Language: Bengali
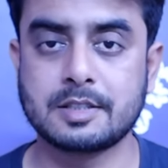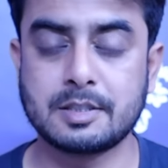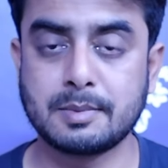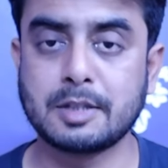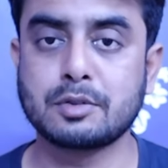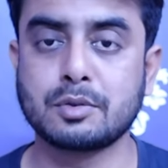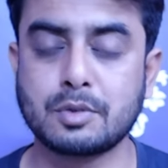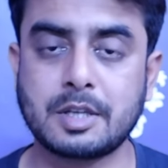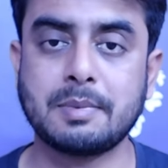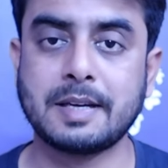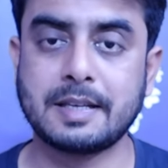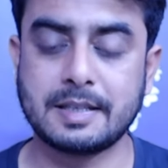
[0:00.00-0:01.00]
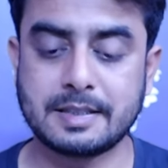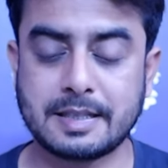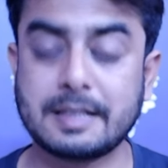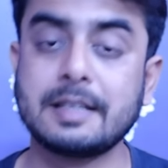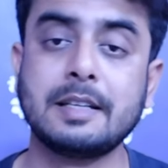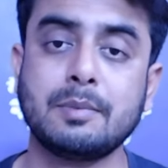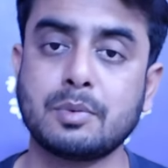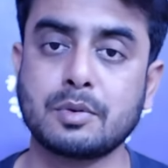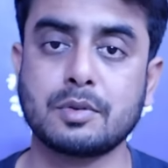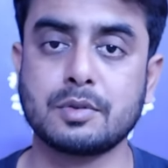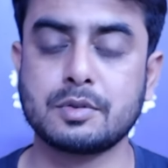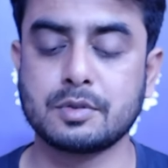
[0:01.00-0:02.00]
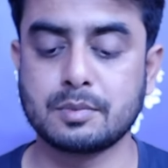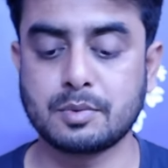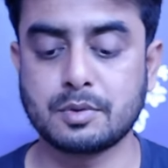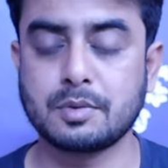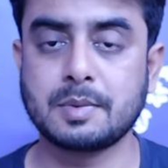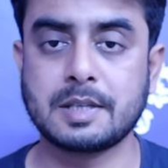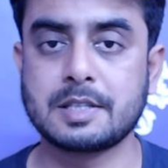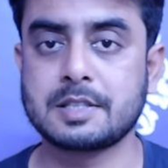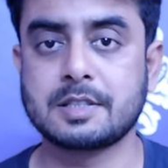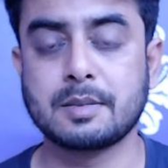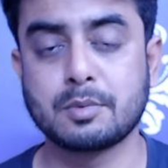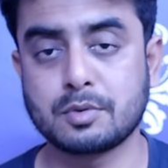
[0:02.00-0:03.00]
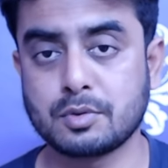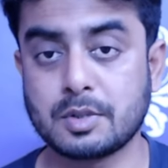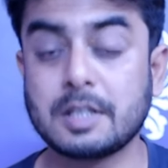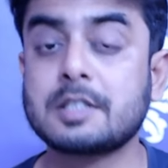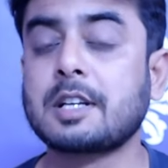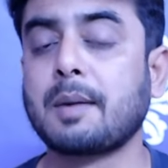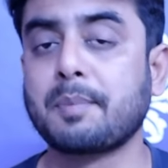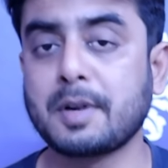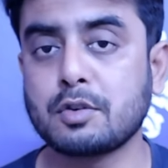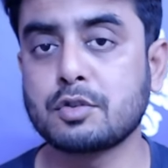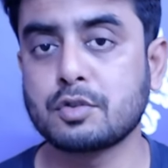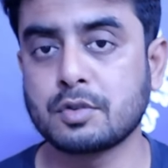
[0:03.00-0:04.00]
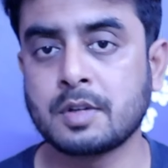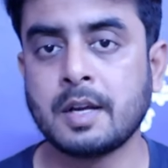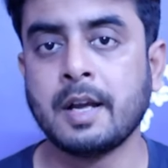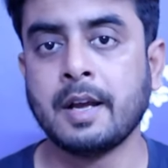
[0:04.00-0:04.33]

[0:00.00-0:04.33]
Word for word: সীমান্তরক্ষী বাহিনী তাদেরই পনেরো জন প্রথমে এসেছে এবং টোটাল ছাপ্পান্ন জন